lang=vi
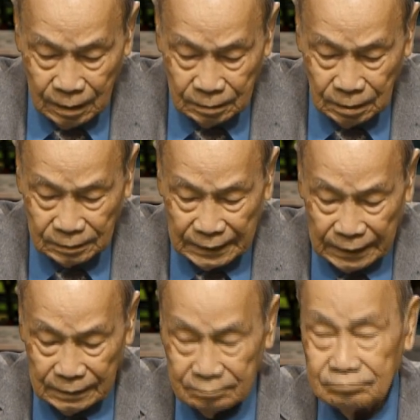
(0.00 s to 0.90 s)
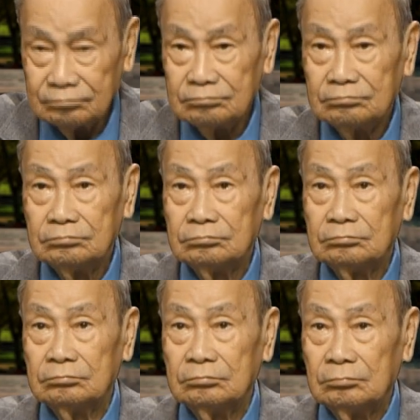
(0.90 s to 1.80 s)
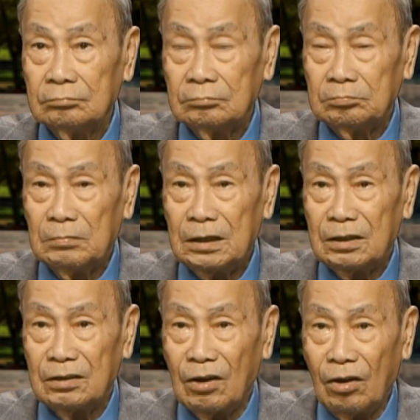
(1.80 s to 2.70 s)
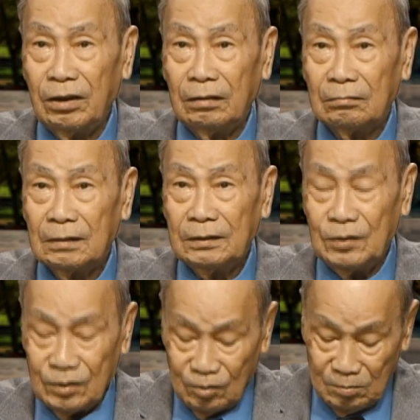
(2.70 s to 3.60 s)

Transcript: Thức giấy, mình nói cái chuyện của